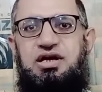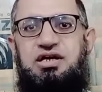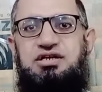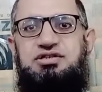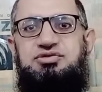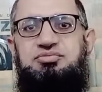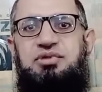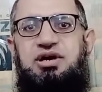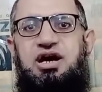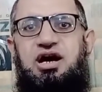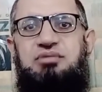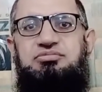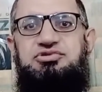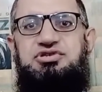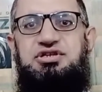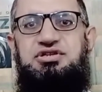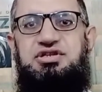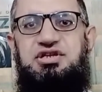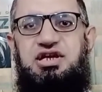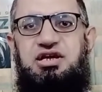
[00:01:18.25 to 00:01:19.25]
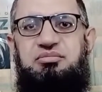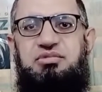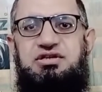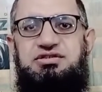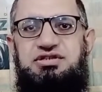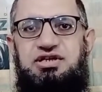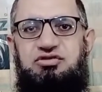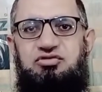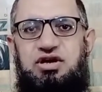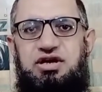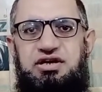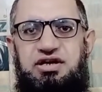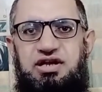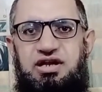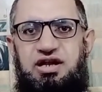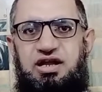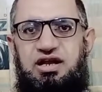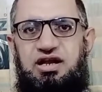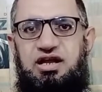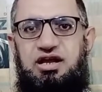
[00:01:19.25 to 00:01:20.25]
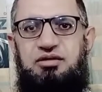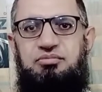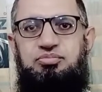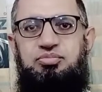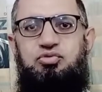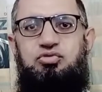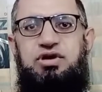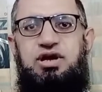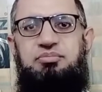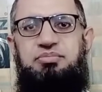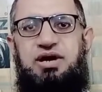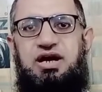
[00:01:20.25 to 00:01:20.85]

इसमें आप जितनी मर्ज़ी क्वांटिटी ले लें पूरे